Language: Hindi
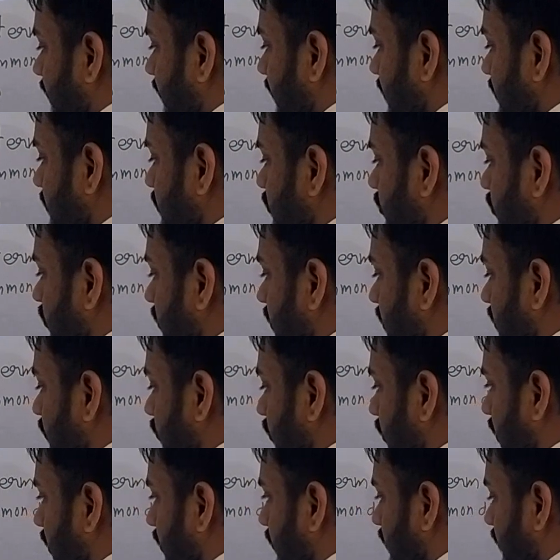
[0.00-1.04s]
फर्स्ट जो होती है
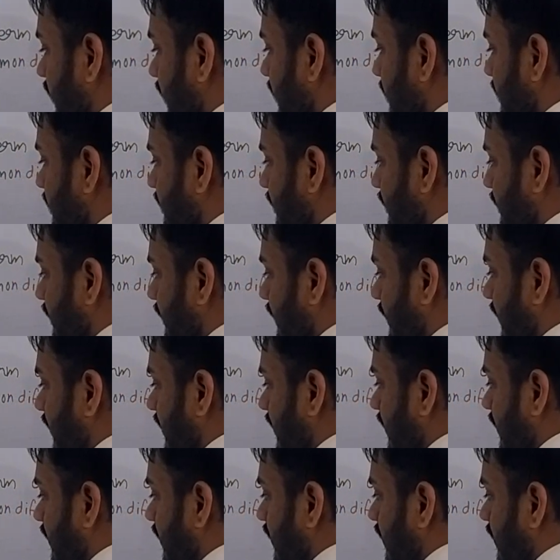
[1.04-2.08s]
वो क्या होती है
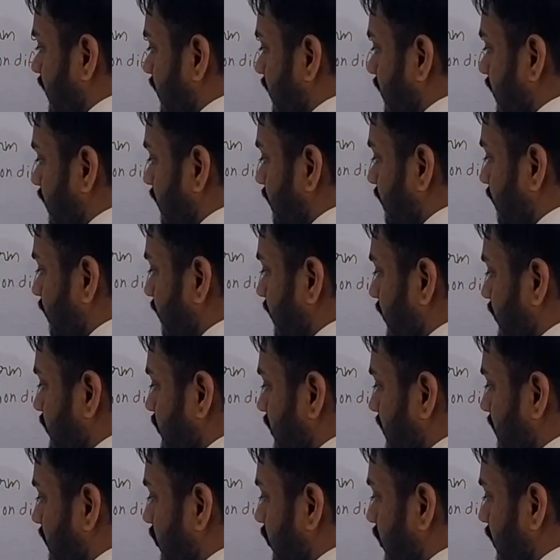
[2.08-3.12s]

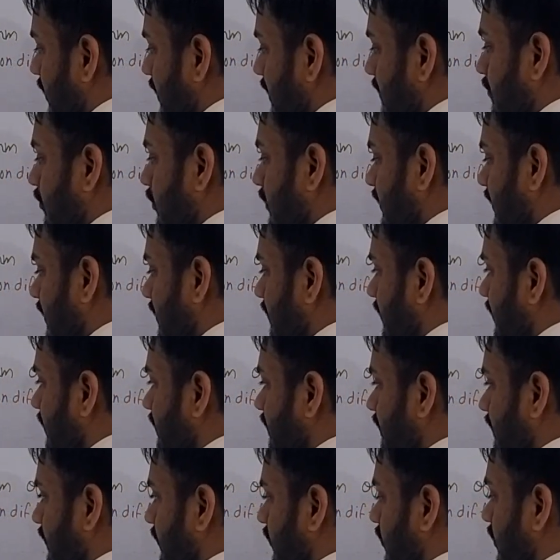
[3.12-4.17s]
फर्स्ट टर्म को ए ही बोलते हैं अपन
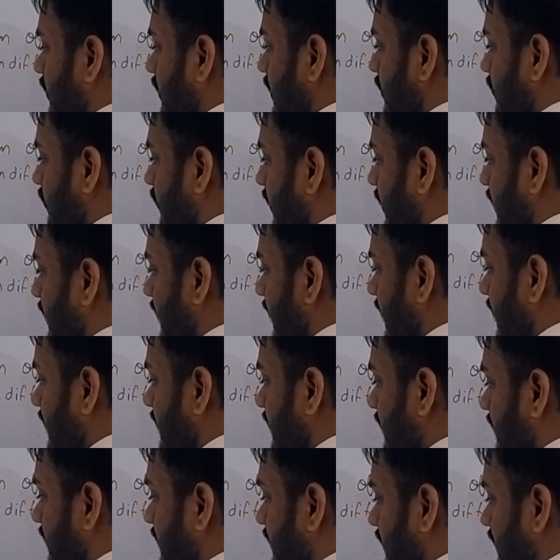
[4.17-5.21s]
तो ए हो गया
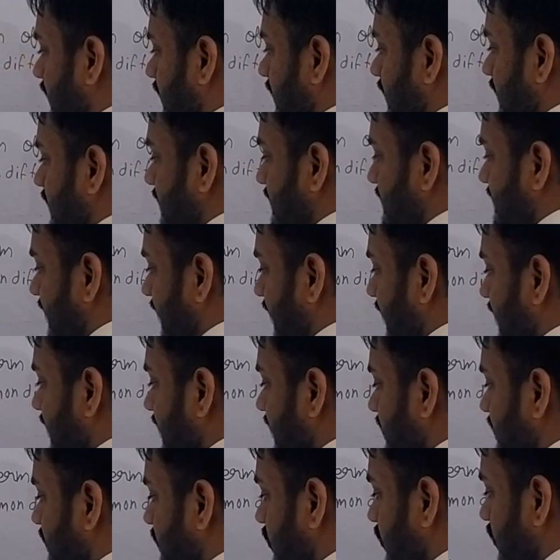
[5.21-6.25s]
टेन
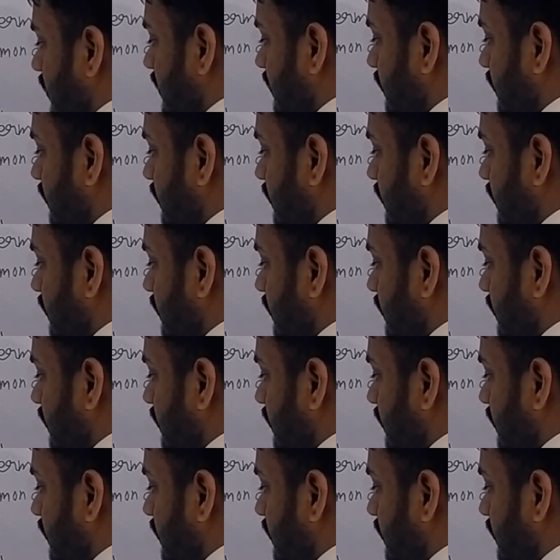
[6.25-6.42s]
सेकेंड टर्म जो